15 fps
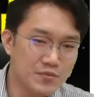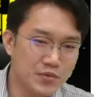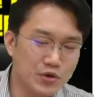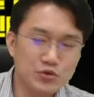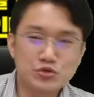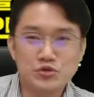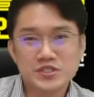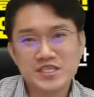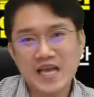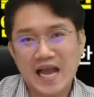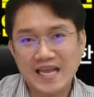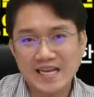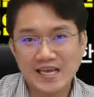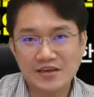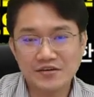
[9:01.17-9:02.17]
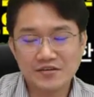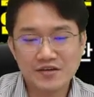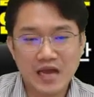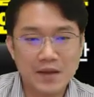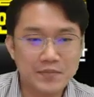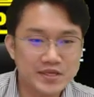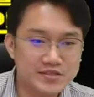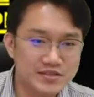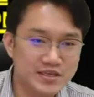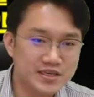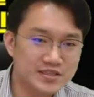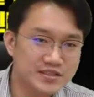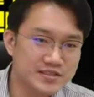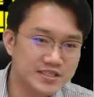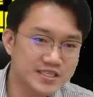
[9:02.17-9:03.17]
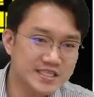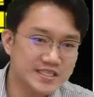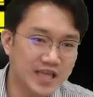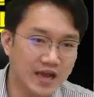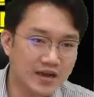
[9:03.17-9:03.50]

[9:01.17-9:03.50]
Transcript: 별로 좋지가 않아요 앞에서 얘기했듯이 이